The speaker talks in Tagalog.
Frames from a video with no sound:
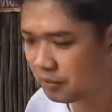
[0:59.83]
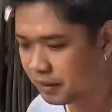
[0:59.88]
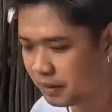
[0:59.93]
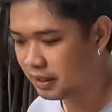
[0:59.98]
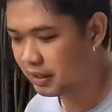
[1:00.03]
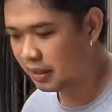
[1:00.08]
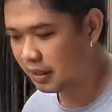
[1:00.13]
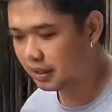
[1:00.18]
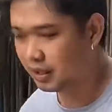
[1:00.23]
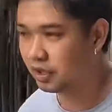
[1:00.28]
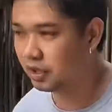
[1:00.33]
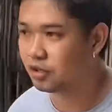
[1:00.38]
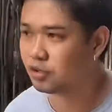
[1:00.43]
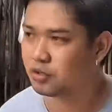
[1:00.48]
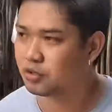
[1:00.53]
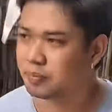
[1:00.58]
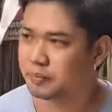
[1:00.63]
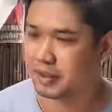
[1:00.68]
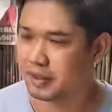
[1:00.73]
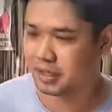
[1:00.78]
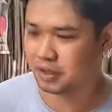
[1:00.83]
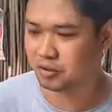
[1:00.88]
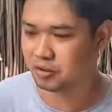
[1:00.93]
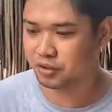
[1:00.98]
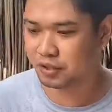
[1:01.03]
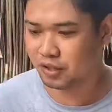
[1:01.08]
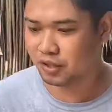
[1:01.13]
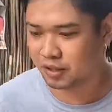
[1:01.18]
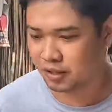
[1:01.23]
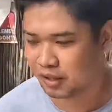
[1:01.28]
gumanda-ganda yung panahon
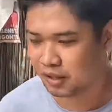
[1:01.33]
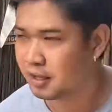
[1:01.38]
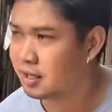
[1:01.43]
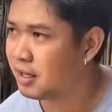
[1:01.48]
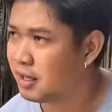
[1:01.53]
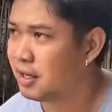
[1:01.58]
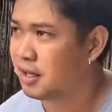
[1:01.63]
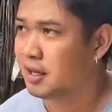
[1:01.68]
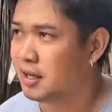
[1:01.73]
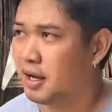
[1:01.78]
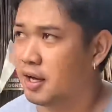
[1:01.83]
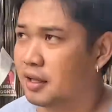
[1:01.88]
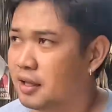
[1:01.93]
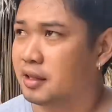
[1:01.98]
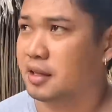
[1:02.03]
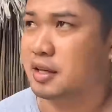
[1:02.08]
and